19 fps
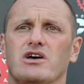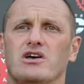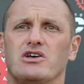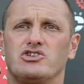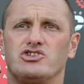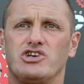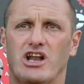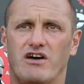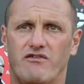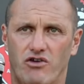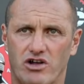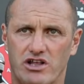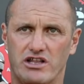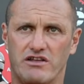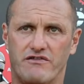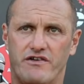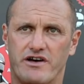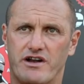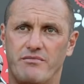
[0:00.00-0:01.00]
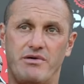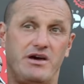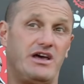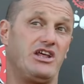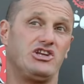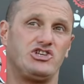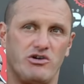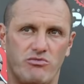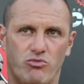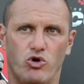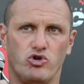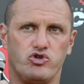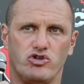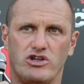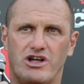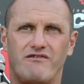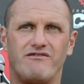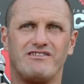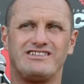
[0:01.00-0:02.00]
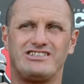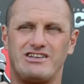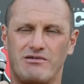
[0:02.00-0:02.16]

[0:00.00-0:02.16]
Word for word: c'è la voglia di fare bene, c'è molto,